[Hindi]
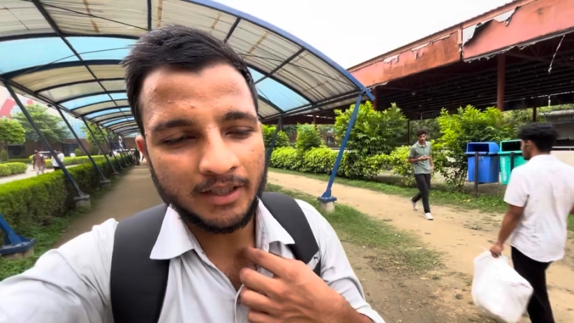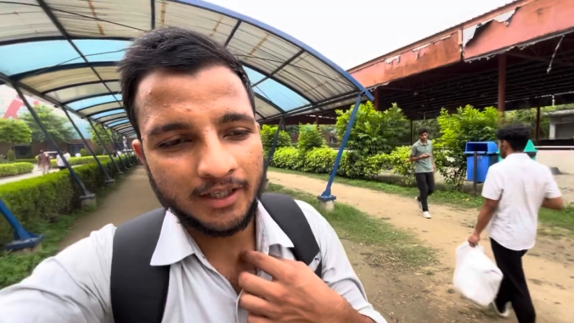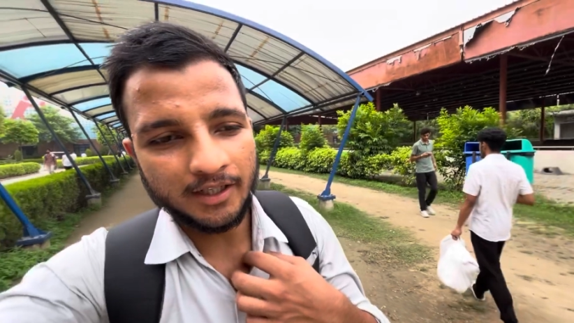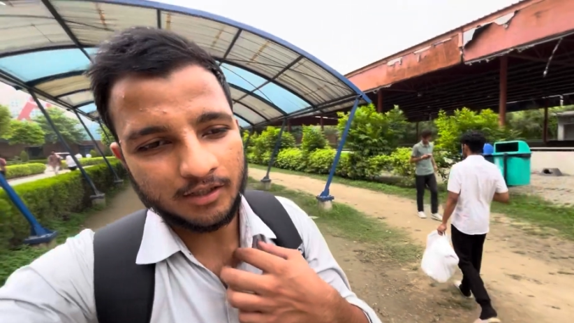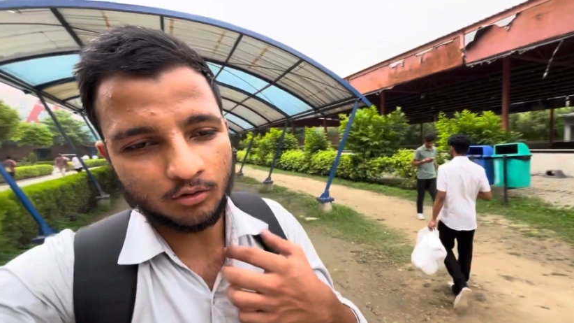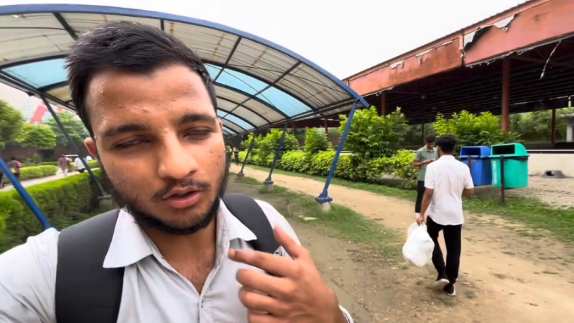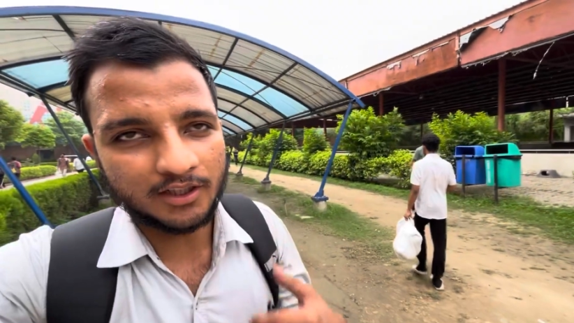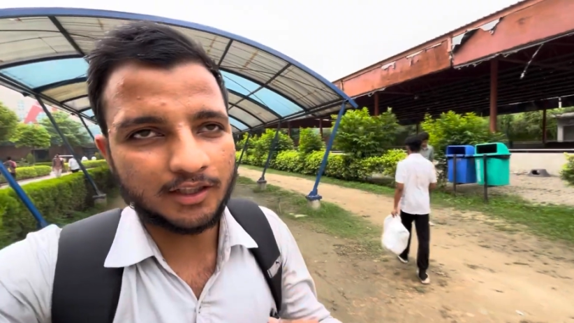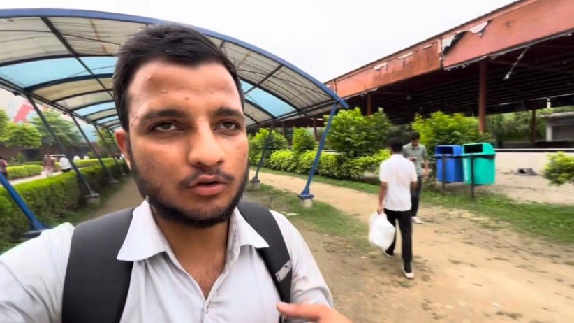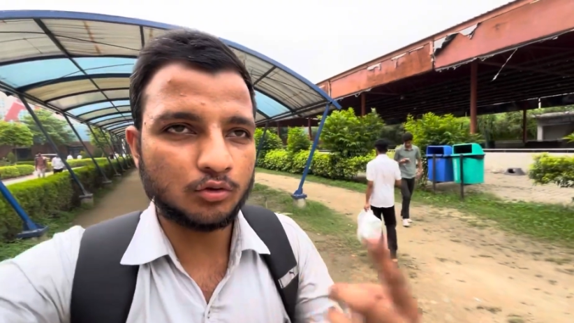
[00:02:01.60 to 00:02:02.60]
मैं यार उठ
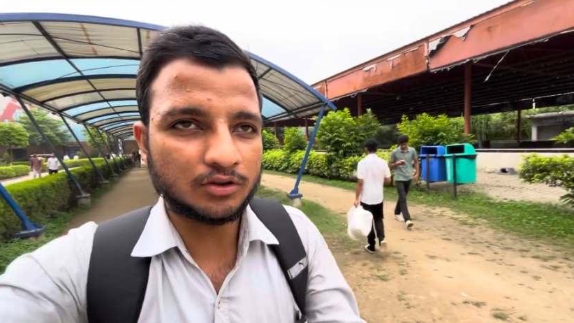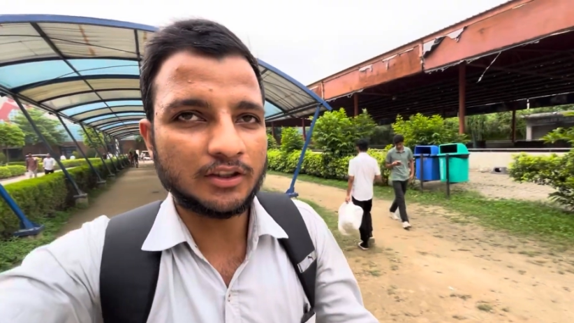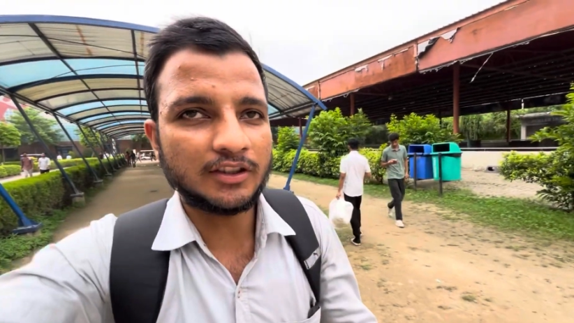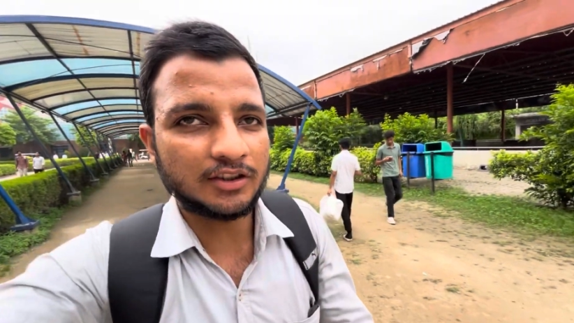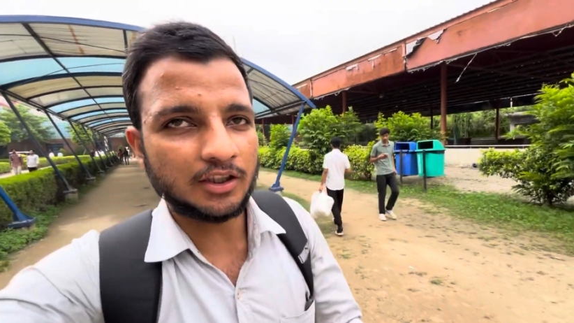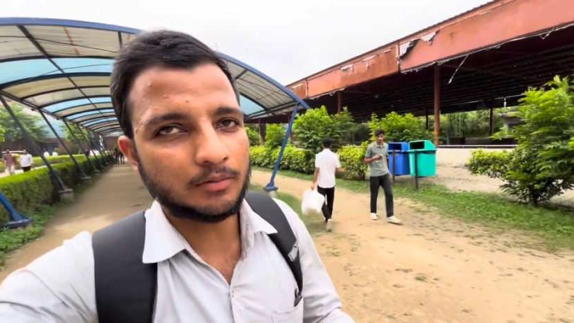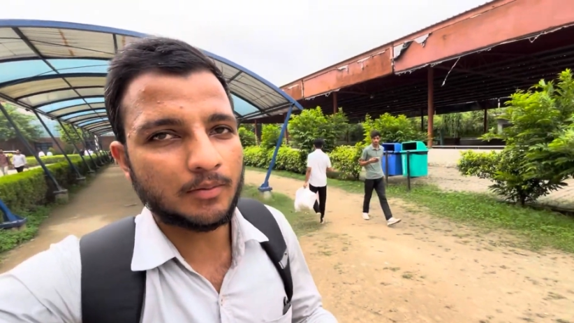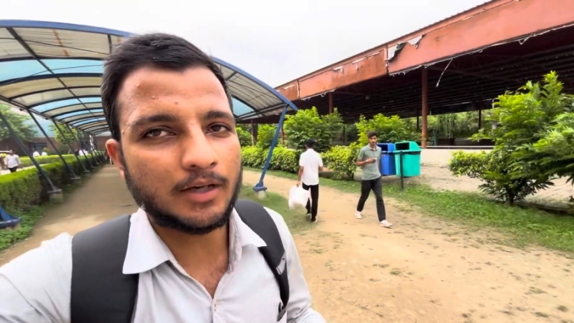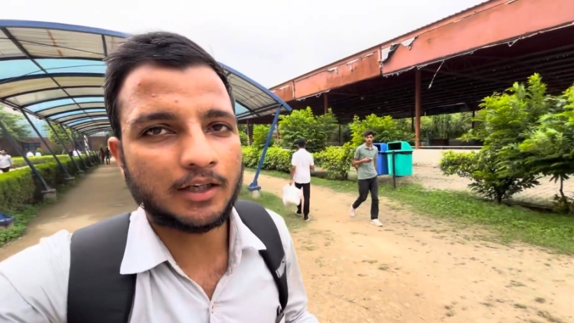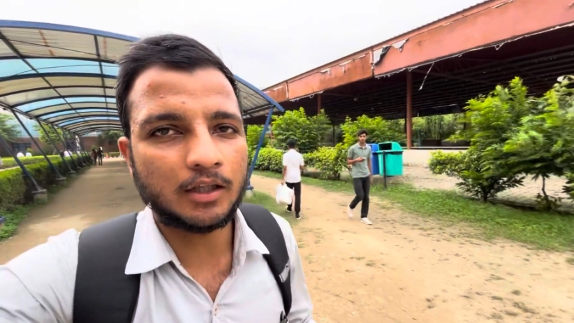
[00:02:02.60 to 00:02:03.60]
के दूसरी सीट पे
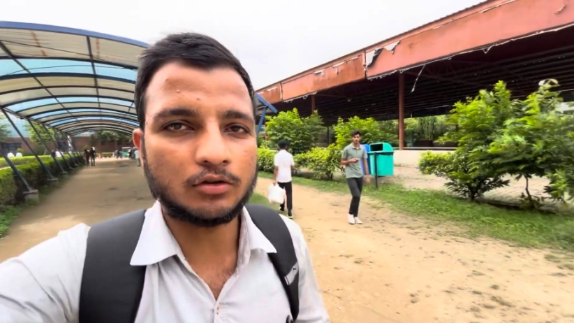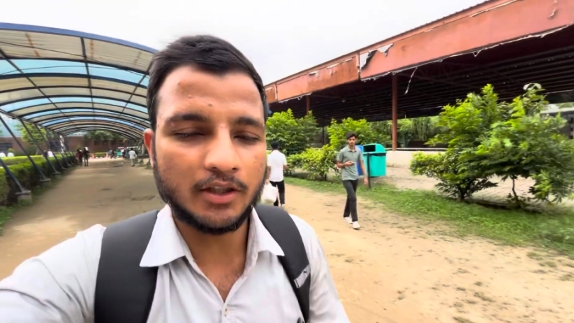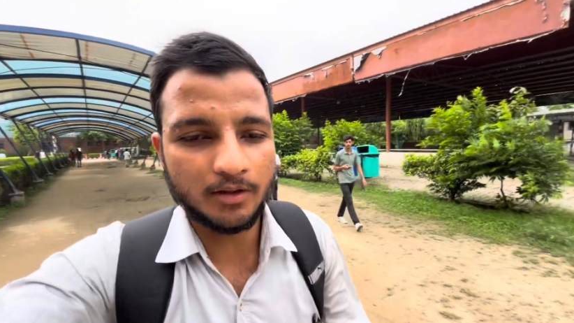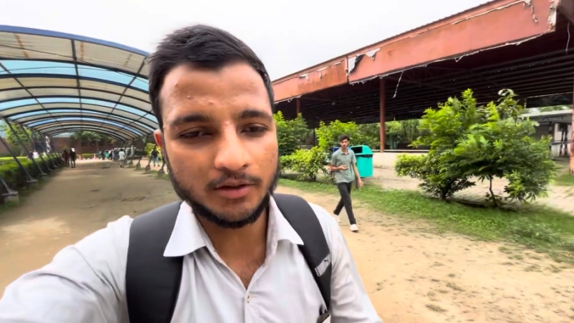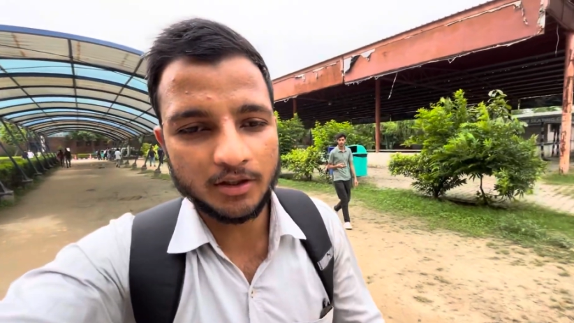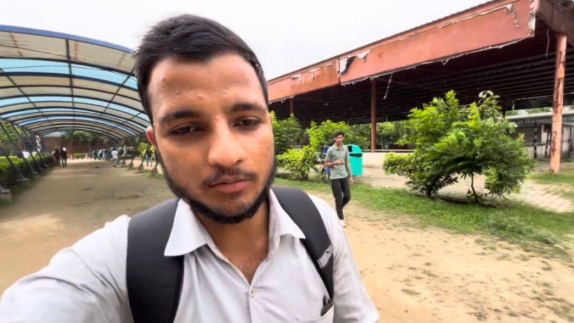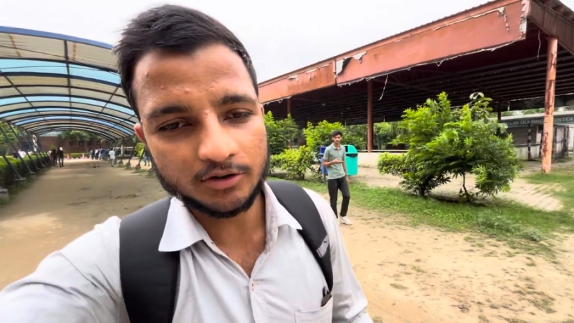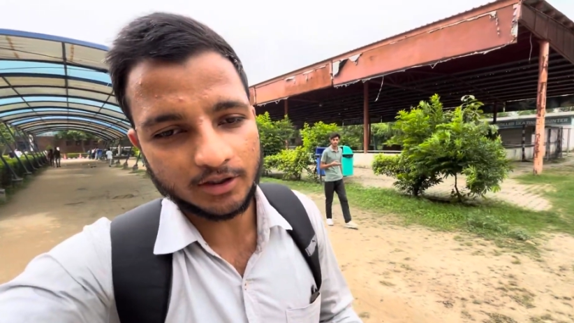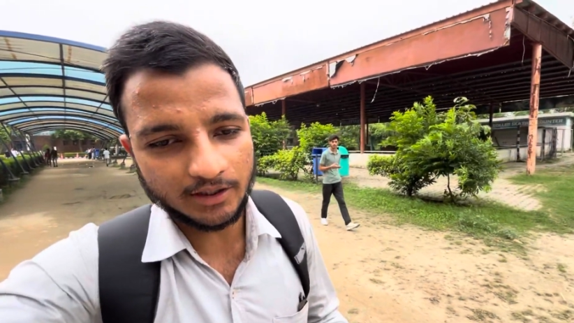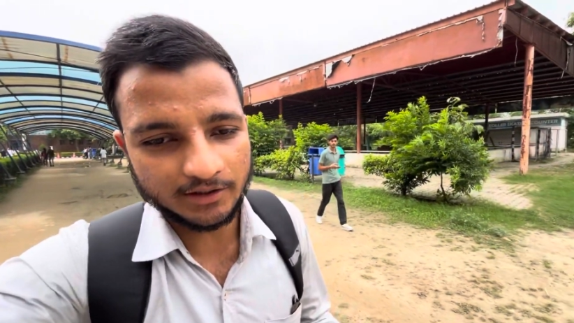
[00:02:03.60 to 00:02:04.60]
बैठ गया तो एक बंदा
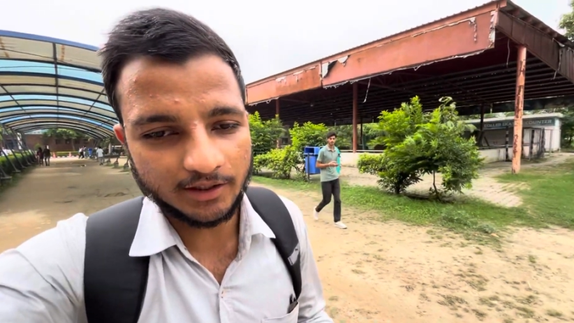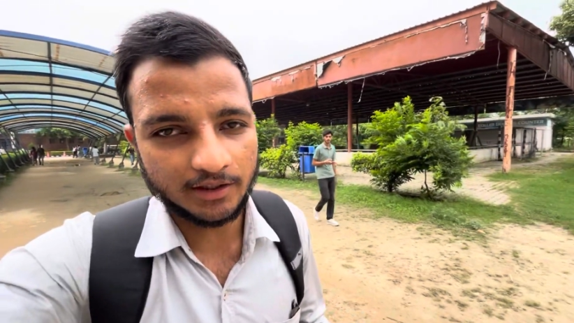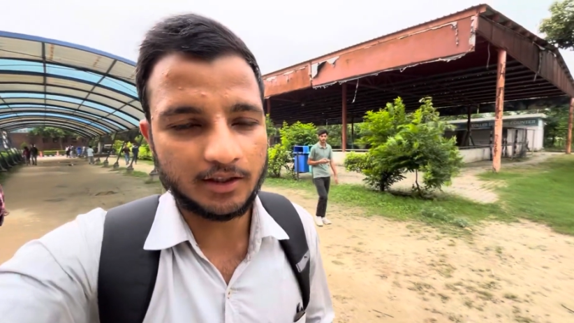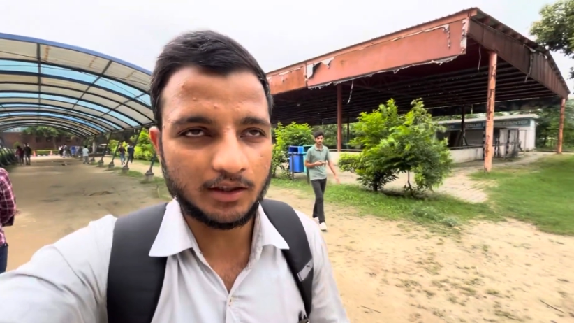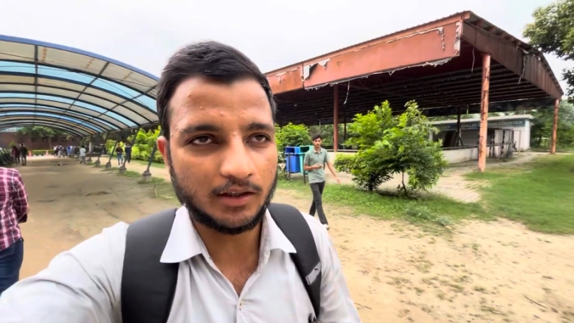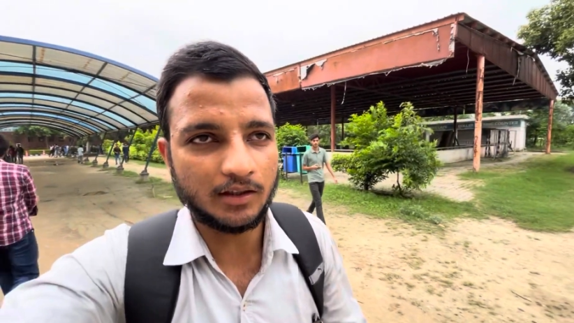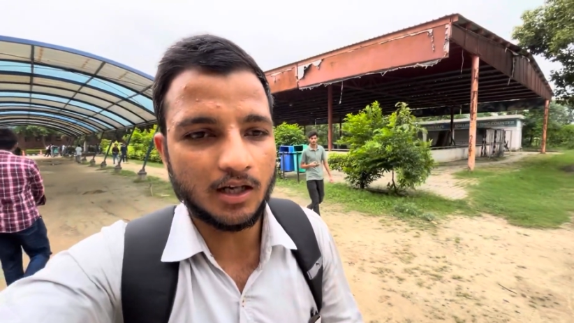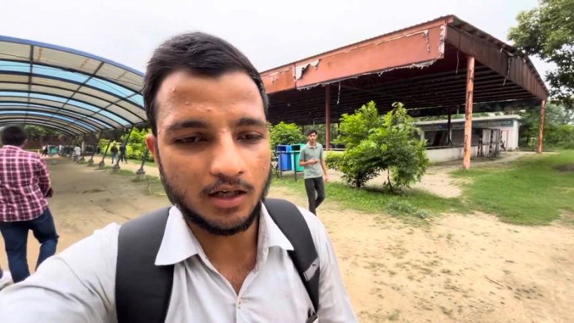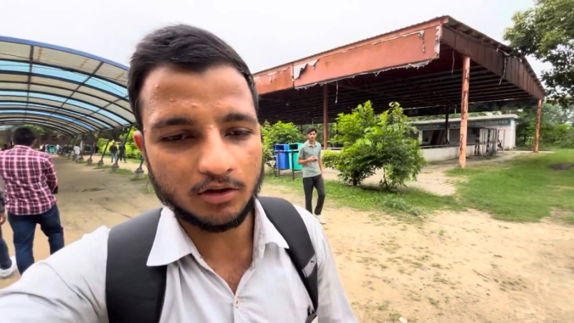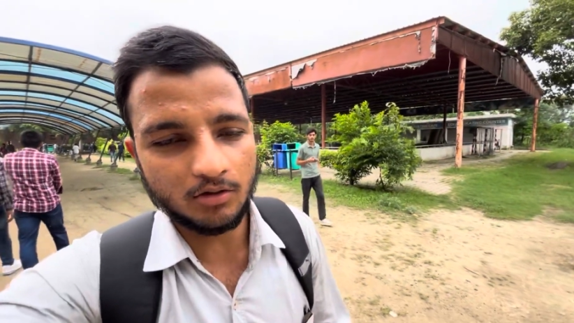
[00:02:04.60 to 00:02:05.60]
मुझसे कहता है कि
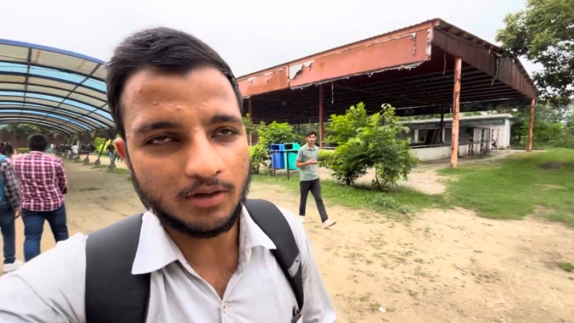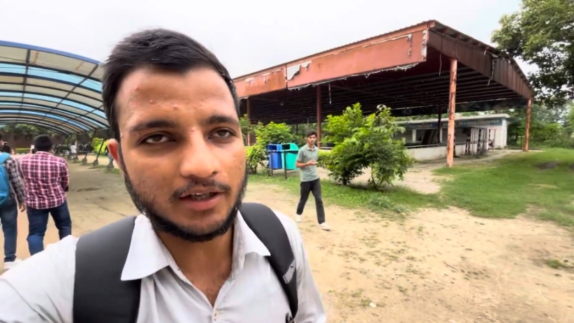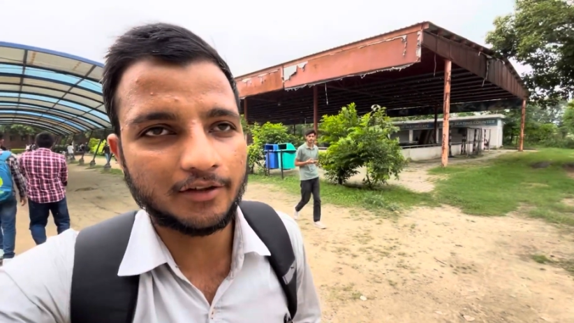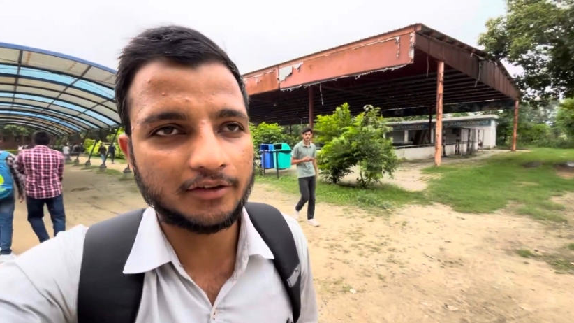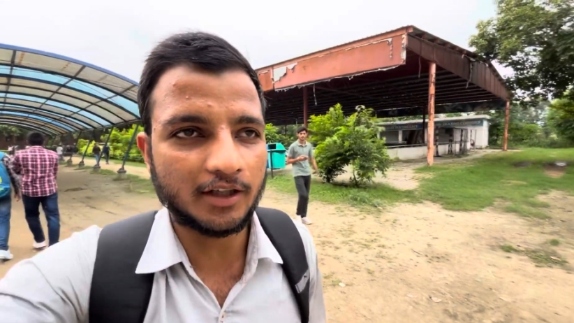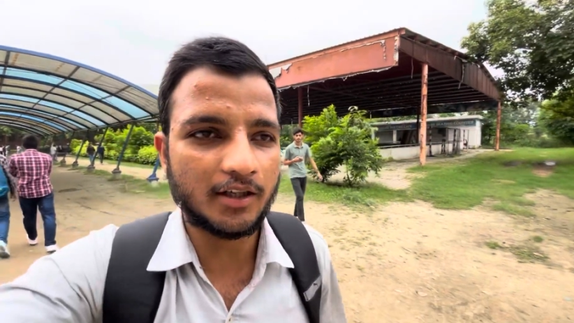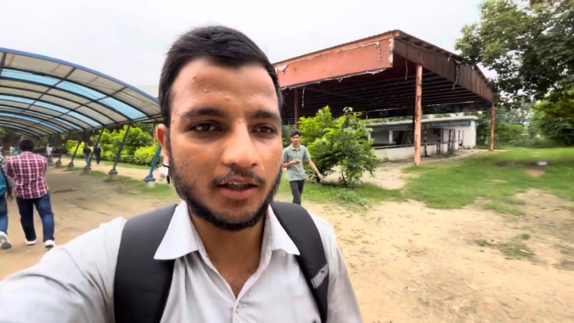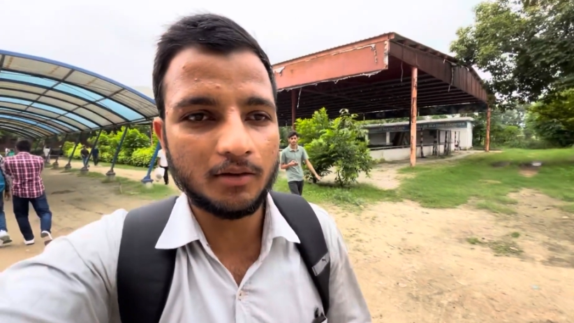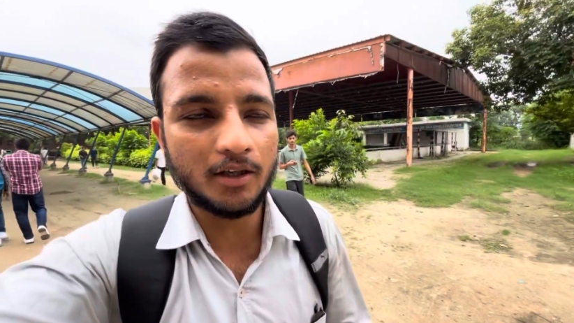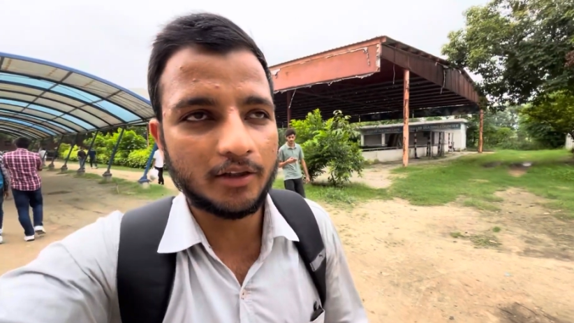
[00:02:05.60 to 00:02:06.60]
यहाँ क्यों बैठ रहे हो सारे
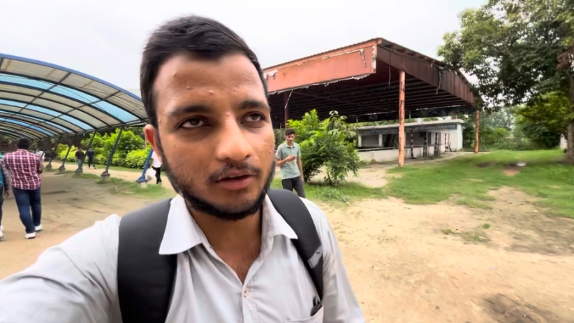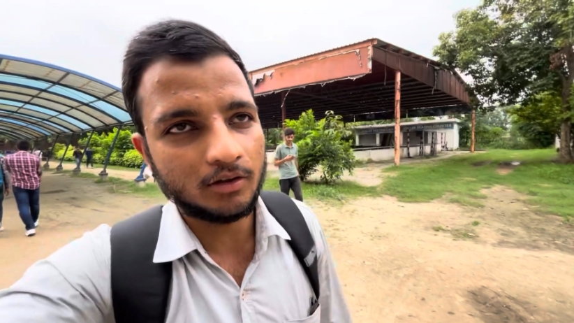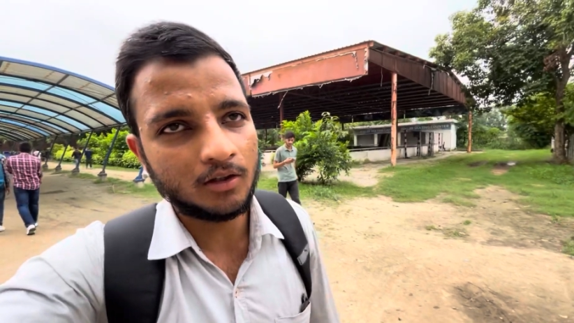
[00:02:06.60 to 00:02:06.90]
यहीं बैठ जाओ